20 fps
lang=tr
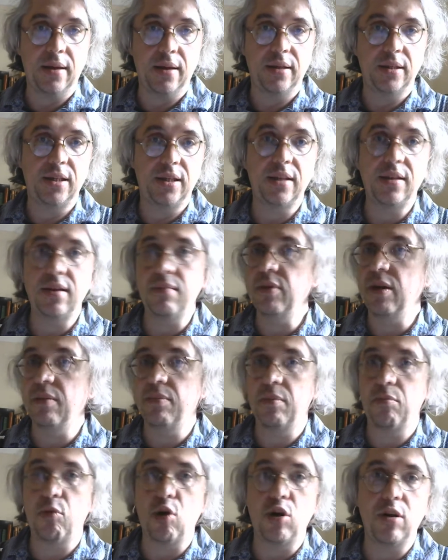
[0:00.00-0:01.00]
Dediğim
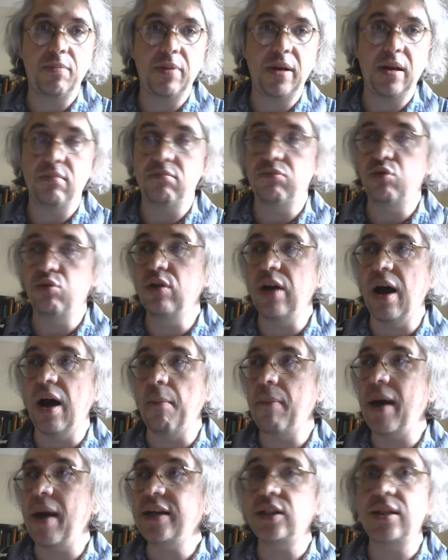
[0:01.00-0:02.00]
gibi böyle bir
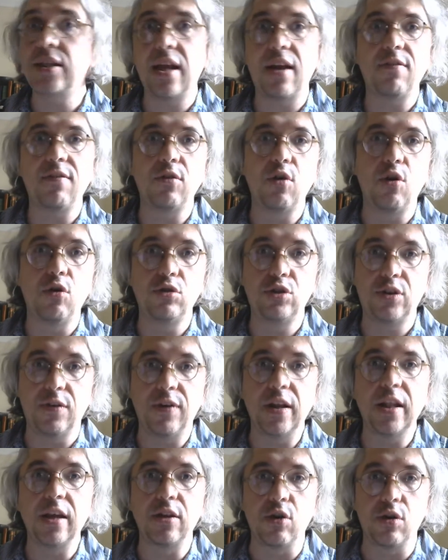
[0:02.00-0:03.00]
bundan 5 sene önce
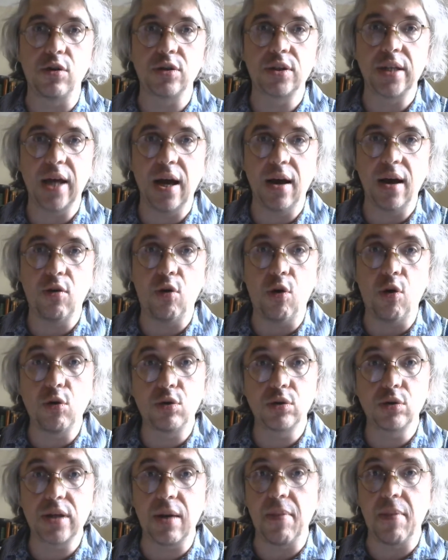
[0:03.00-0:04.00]
falan olsa o
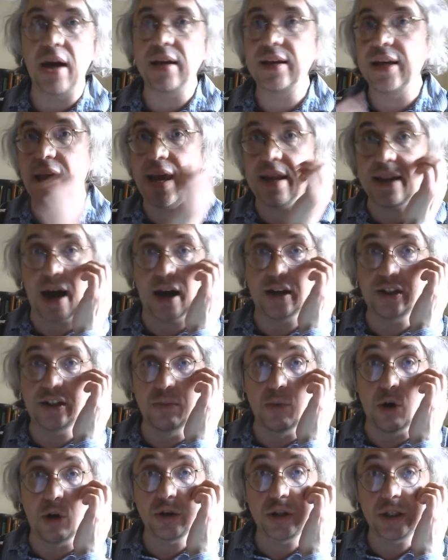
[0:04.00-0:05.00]
zamanki
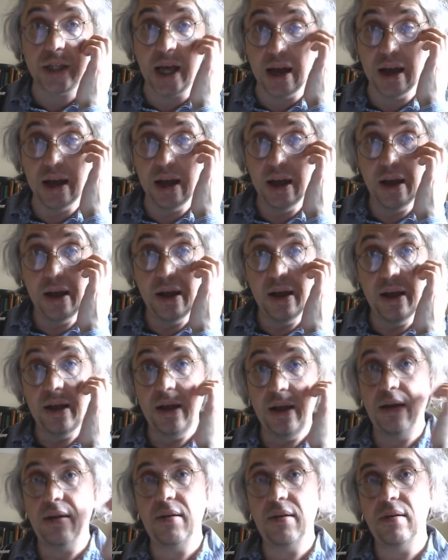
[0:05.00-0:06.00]
enerjim olsa
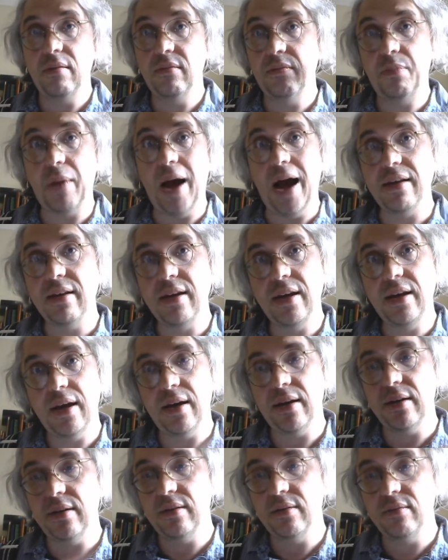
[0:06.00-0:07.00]
e,
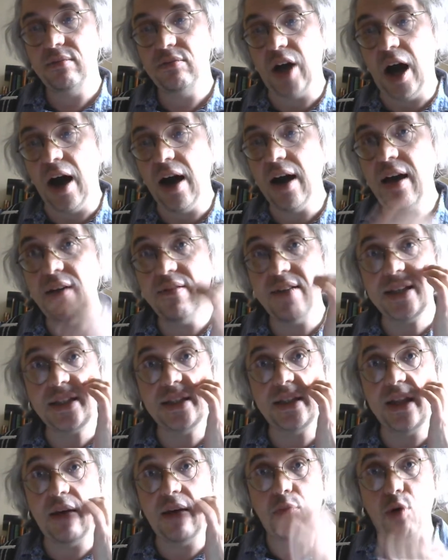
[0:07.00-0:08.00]
belki daha
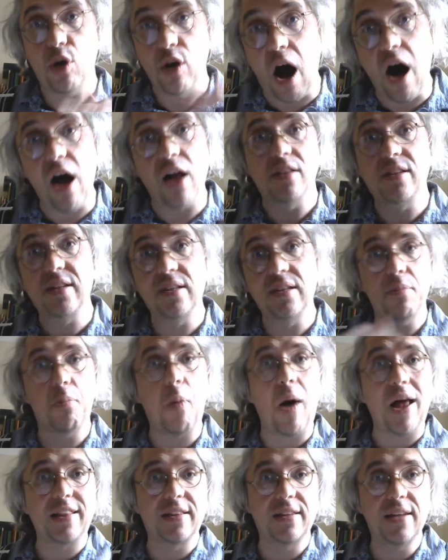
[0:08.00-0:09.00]
hevesle böyle altını
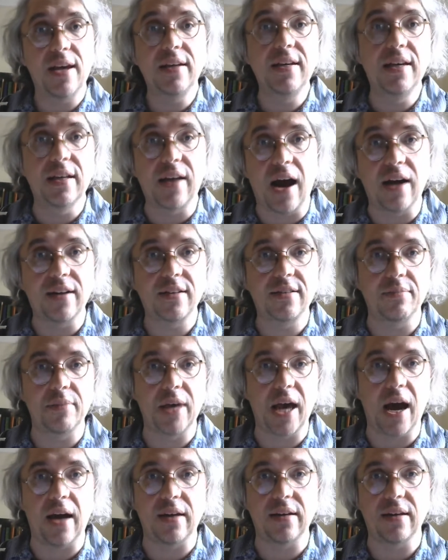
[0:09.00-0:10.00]
pat diye girerdim
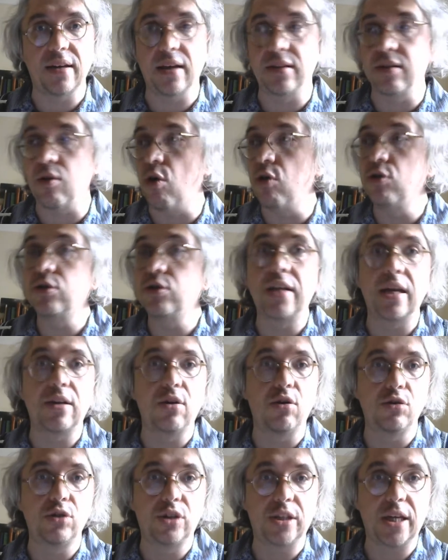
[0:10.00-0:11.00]
yani. Ya da 10 sene
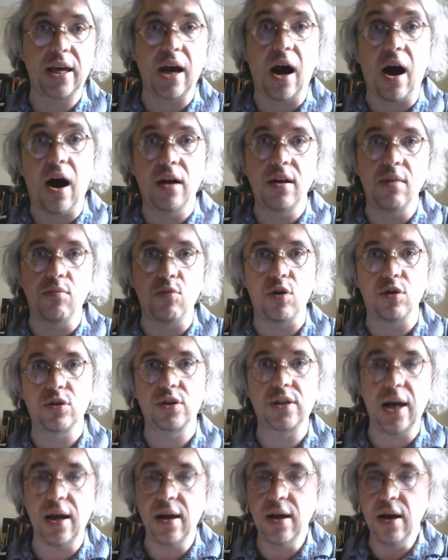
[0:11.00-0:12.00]
önceki halim
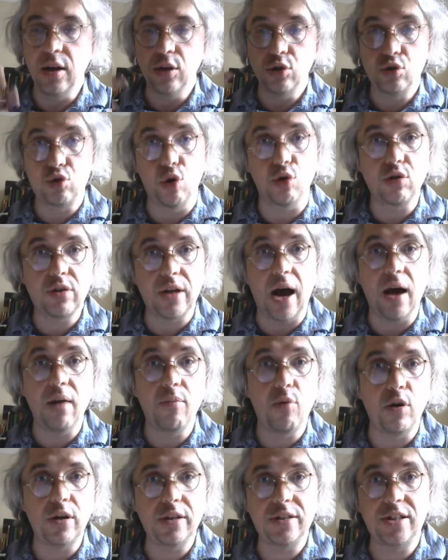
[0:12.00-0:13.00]
olsa çok daha
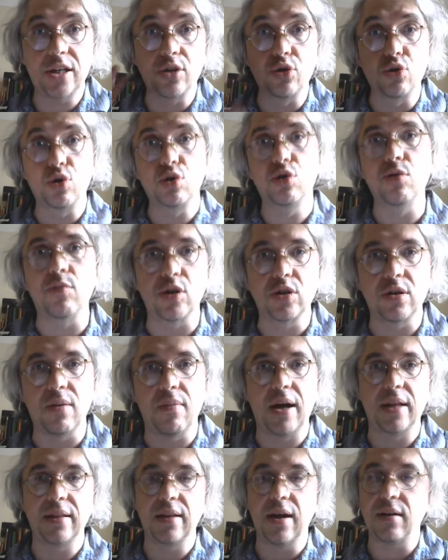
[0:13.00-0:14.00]
böyle cesurdum o
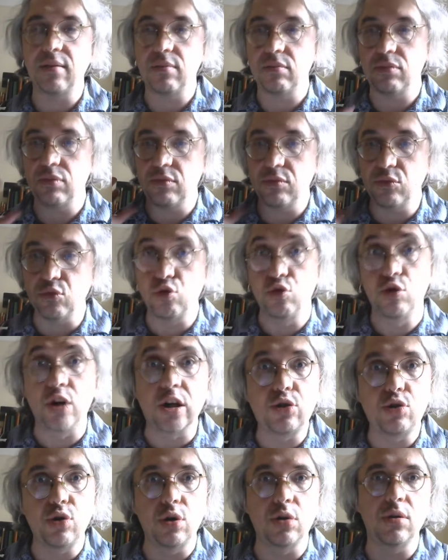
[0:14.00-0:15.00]
zamanlar.
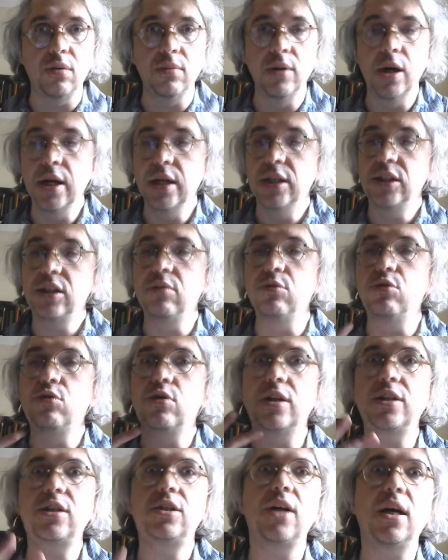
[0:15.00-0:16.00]
Uğraşıyordum. Şimdi
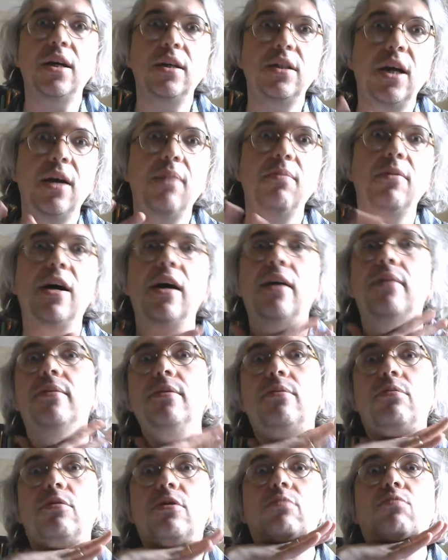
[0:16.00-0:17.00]
uğraşacak şeyim
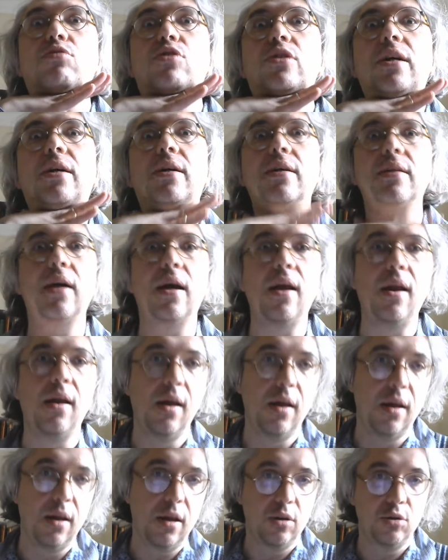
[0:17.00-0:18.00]
kalmadı. Böyle buraya kadar
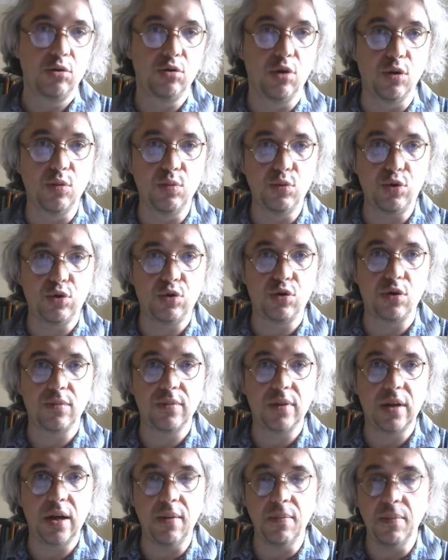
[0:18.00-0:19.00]
dolmuş
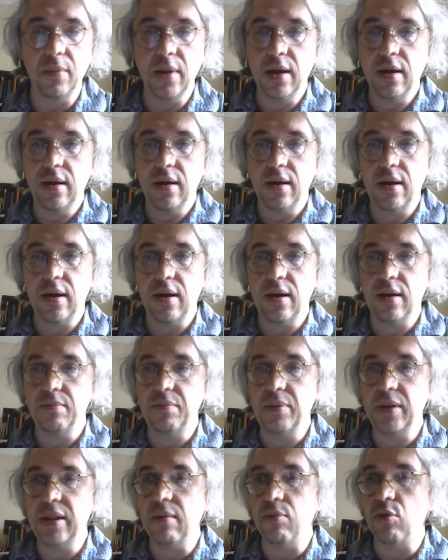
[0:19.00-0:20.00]
durumdayım.
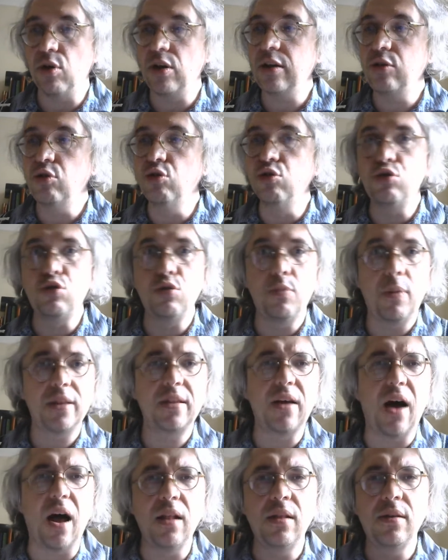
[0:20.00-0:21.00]
Ee, bir de böyle YouTube'a
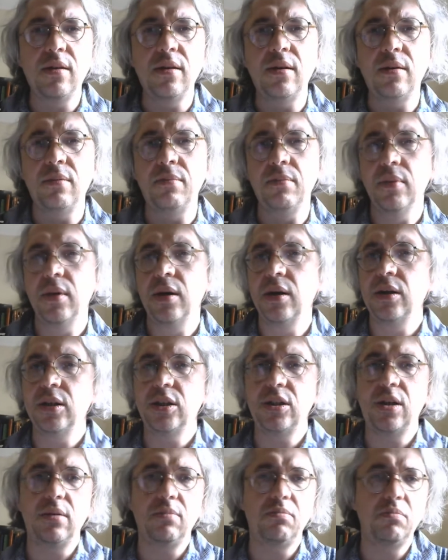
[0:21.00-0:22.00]
daldım.
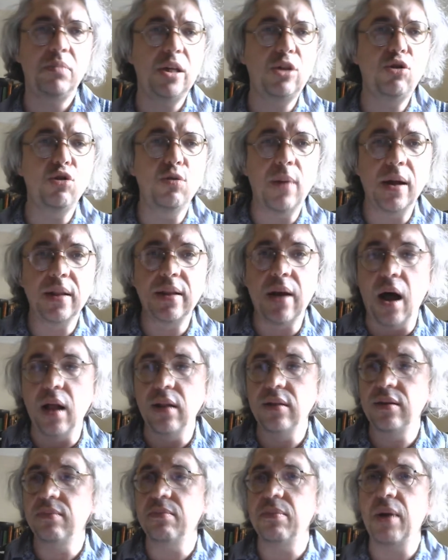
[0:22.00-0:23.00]
İşte Medium'a
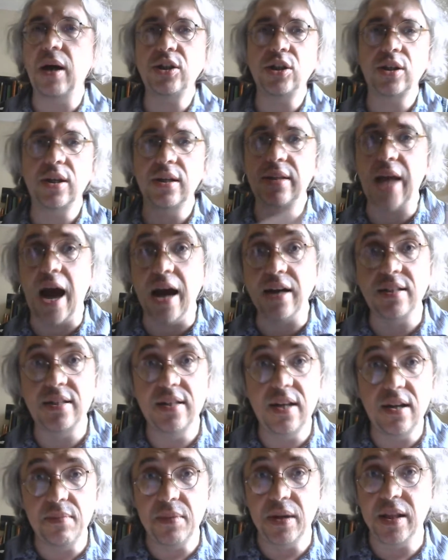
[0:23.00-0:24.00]
daldım. Başka
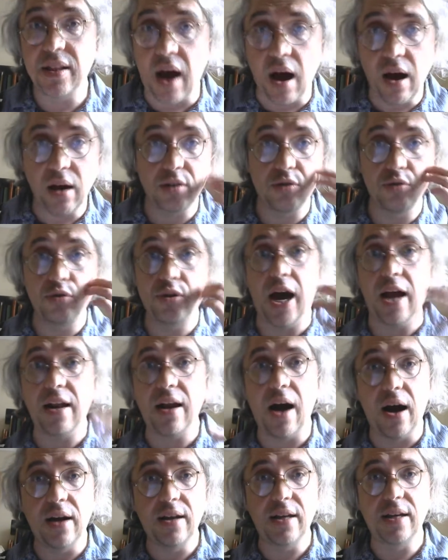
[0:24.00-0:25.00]
derslerime daha güzel
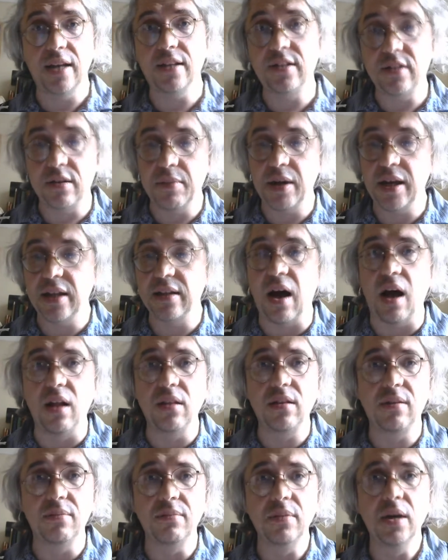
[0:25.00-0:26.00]
hale getirmeye
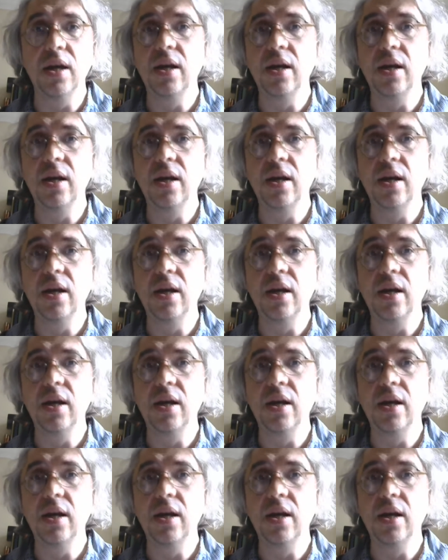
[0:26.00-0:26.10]
daldım.